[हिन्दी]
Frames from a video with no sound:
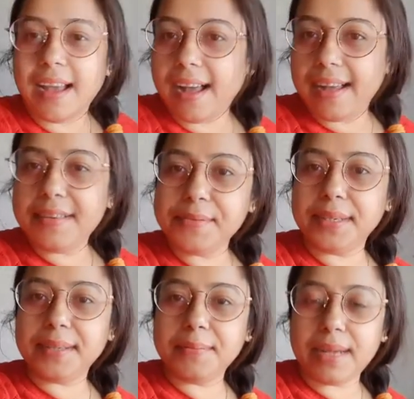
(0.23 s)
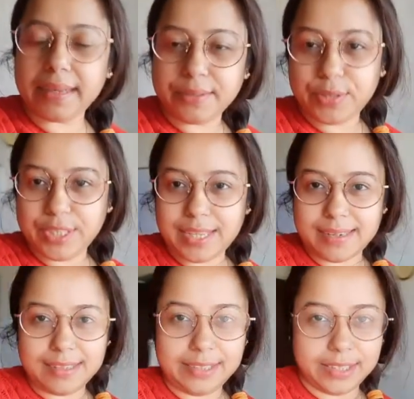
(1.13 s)
हाय वेलकम बैक टू दी
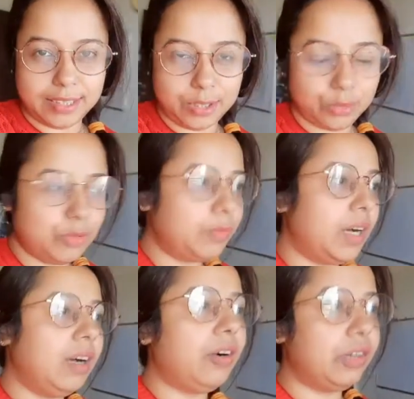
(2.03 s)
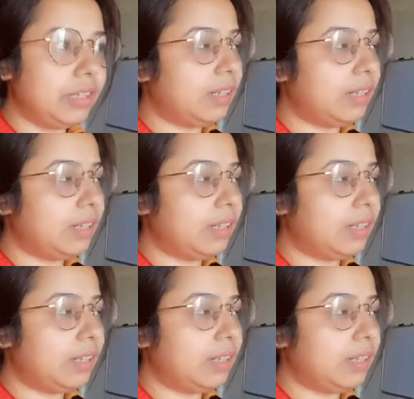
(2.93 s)
चैनल दिस इज़ उमा और